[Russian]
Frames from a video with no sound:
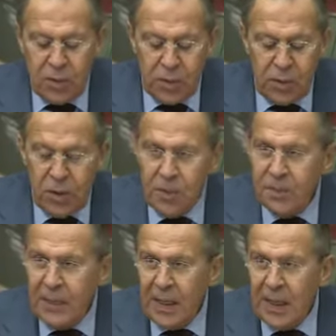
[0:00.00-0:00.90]
за рубежом.
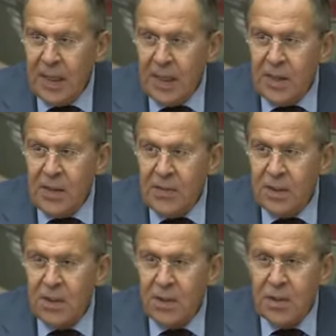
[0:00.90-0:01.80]
В
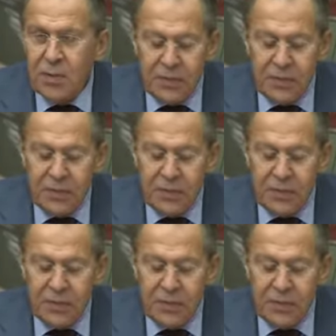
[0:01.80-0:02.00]
этот раз мы